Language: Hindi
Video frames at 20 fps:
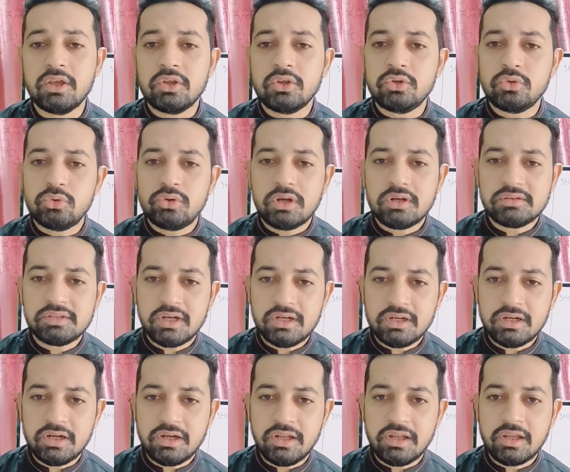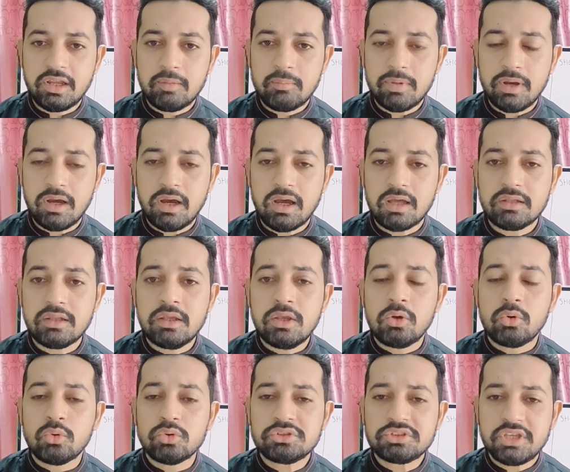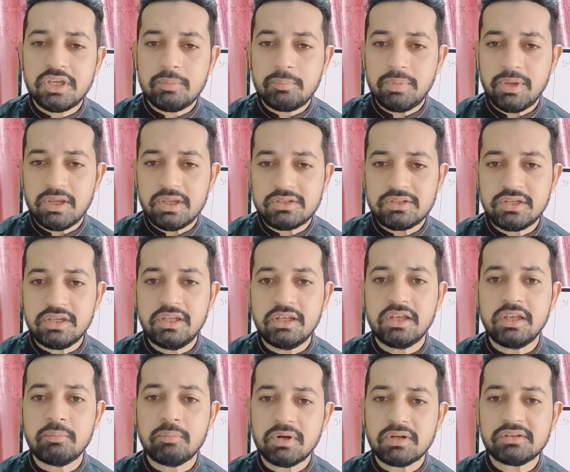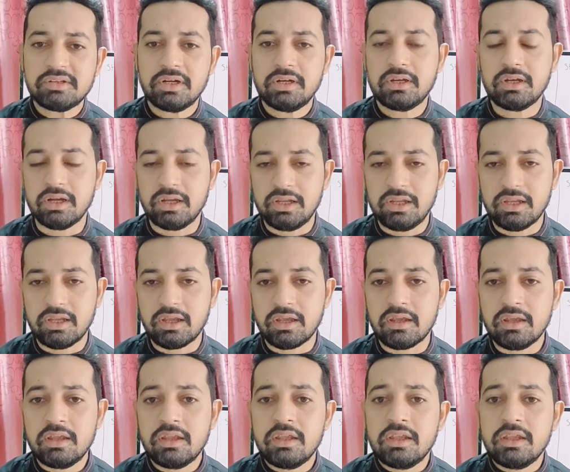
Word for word: यूनिट सेट करने के बाद उसके पेज की लिमिट सेट करनी है